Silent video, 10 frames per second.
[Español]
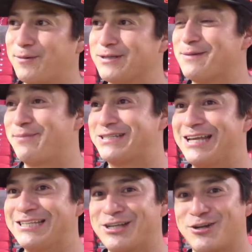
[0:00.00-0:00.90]
pues
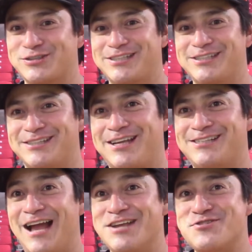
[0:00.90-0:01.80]
empecé desde los
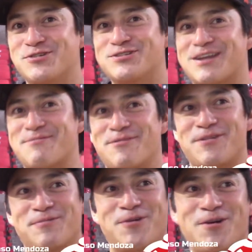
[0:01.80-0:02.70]
16 años que me
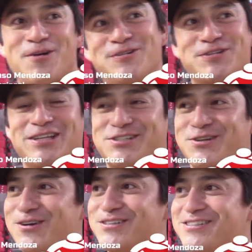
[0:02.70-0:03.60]
firmó los Red
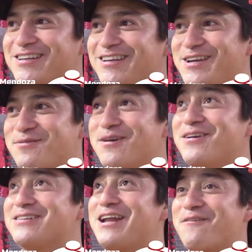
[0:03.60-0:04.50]
Sox y
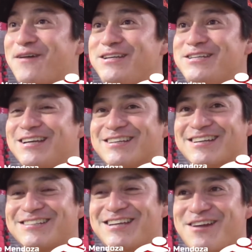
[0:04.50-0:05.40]
bueno, hasta la fecha,
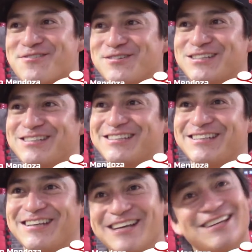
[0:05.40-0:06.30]
que serán unos
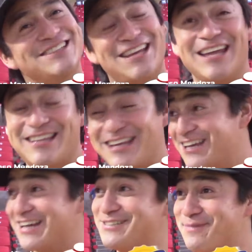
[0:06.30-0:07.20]

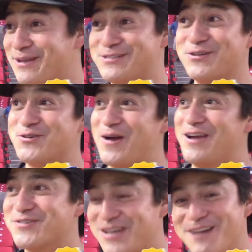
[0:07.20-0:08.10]
17, casi para 18
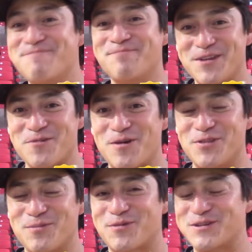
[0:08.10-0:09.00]
años ya,
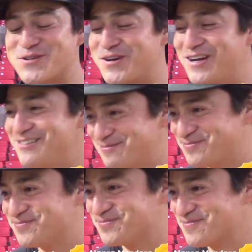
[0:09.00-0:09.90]
jugando profesional.
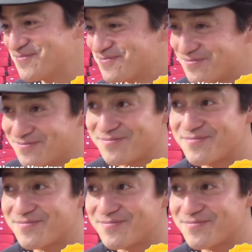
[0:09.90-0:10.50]
Eh,